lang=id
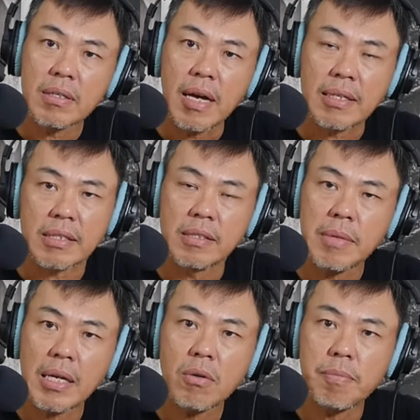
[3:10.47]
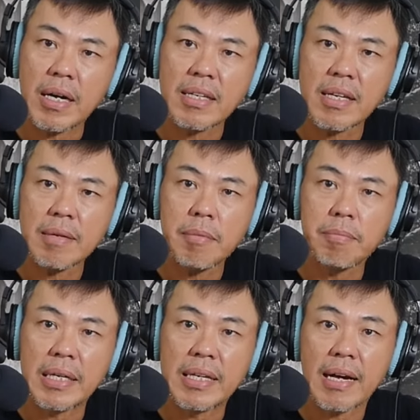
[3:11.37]
ada Shimano bahkan saya
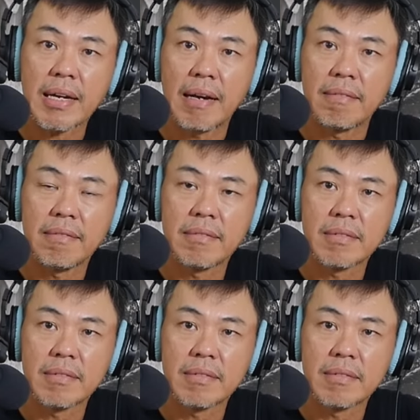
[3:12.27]
membedakan